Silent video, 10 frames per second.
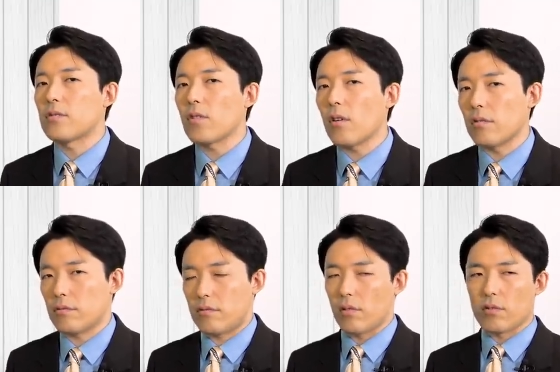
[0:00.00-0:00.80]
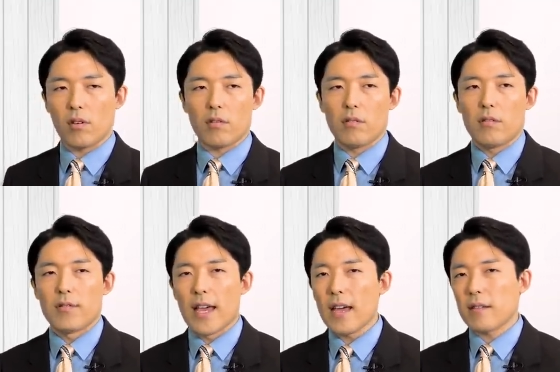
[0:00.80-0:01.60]
とその
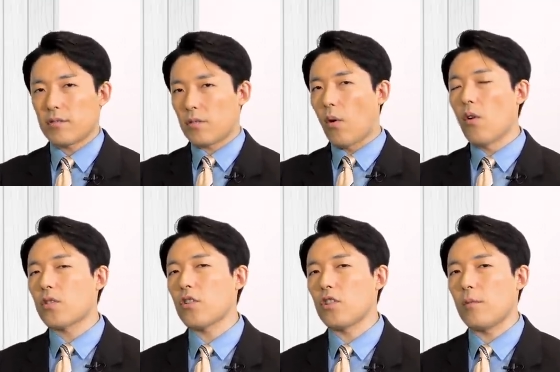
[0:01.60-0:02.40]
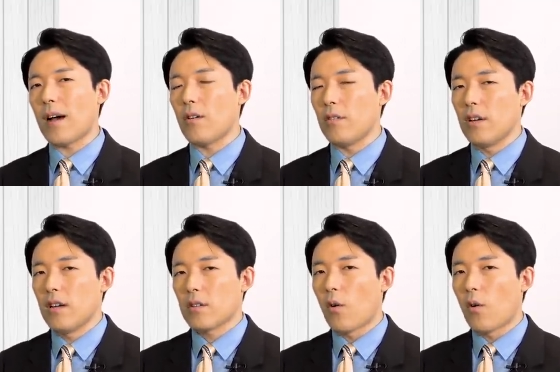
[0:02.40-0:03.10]
ね、公共の場を、